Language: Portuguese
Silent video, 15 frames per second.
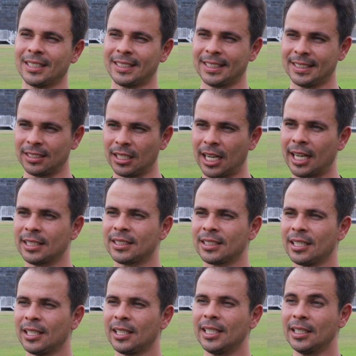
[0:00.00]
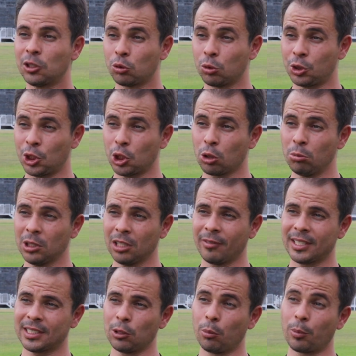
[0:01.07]
necessidades e discutir como que
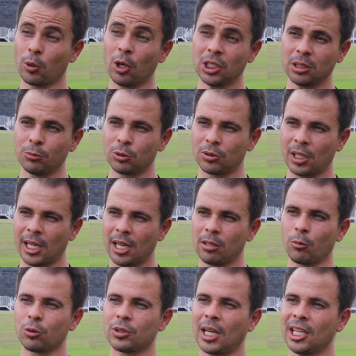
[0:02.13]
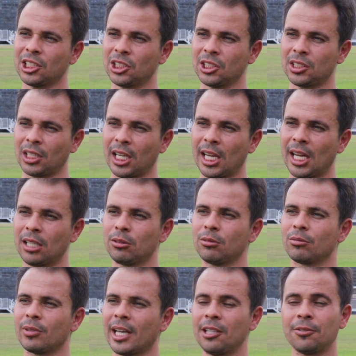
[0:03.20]
vai ser o próximo treino, montagem de treino,
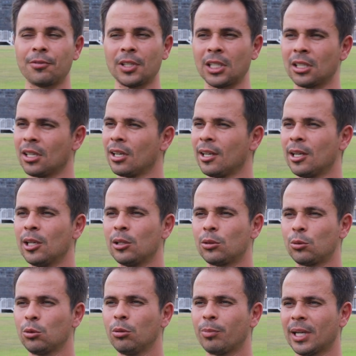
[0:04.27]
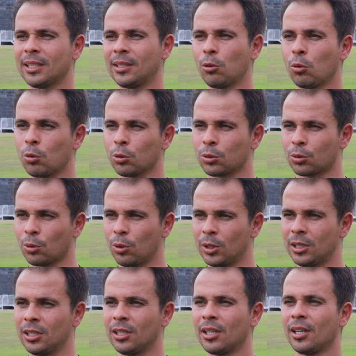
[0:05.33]
né? enfim, tudo para ter um
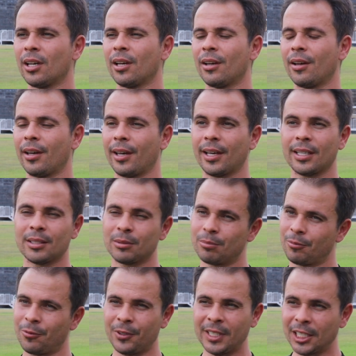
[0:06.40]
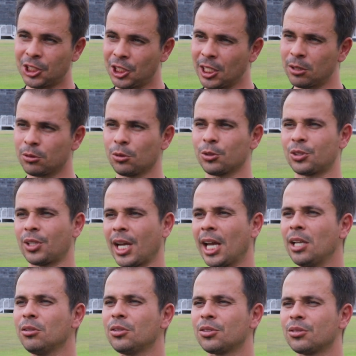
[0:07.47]
controle é, fidedigno dos
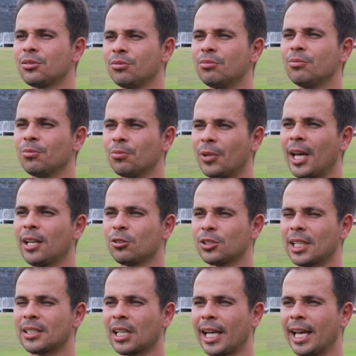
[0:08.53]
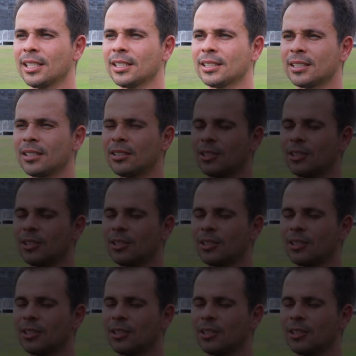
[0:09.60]
treinos né, dos atletas,